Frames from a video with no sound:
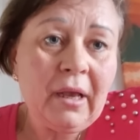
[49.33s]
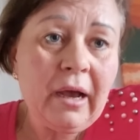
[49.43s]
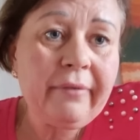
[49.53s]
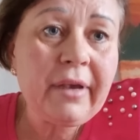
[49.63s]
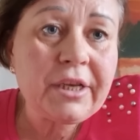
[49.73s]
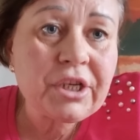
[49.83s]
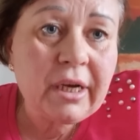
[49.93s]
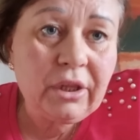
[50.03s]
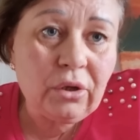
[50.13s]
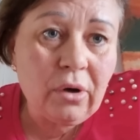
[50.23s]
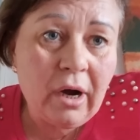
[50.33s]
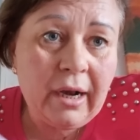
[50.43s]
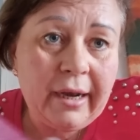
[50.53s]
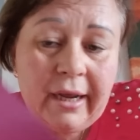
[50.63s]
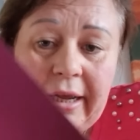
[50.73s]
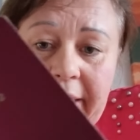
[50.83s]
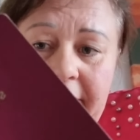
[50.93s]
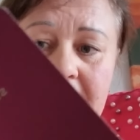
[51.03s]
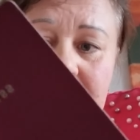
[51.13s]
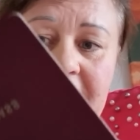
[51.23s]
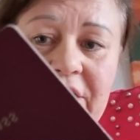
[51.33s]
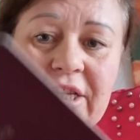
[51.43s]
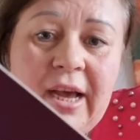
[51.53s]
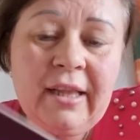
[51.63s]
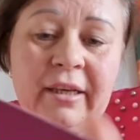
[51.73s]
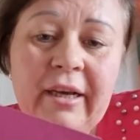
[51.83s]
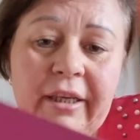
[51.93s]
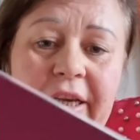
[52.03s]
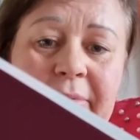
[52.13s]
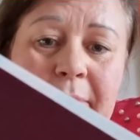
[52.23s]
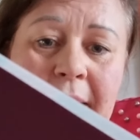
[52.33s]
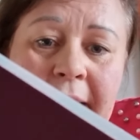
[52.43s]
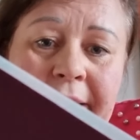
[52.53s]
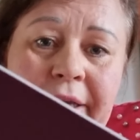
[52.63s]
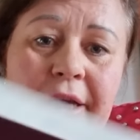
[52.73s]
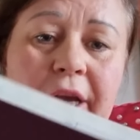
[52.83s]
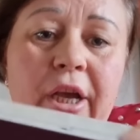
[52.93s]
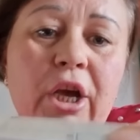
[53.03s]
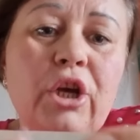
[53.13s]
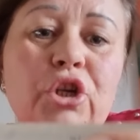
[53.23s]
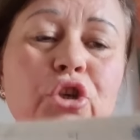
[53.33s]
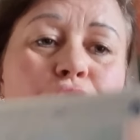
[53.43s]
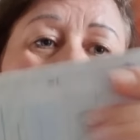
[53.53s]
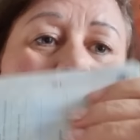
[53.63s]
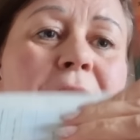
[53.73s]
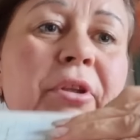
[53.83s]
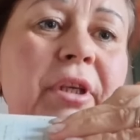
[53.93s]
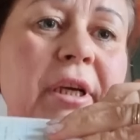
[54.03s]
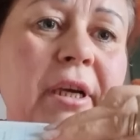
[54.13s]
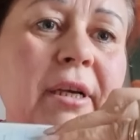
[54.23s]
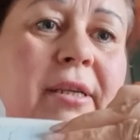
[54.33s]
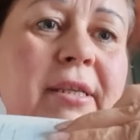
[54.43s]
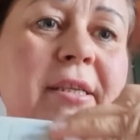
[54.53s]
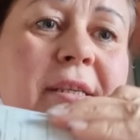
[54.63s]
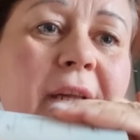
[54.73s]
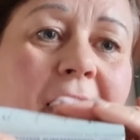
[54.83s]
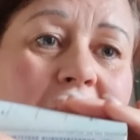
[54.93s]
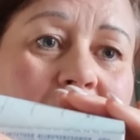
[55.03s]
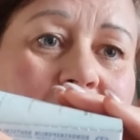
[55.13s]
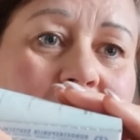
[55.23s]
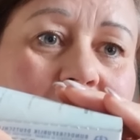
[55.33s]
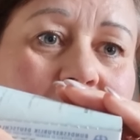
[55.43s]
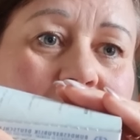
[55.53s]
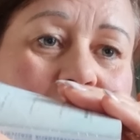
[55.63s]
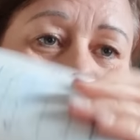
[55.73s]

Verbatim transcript: Овечка Долли, я гражданка Германии, чтоб ты знала.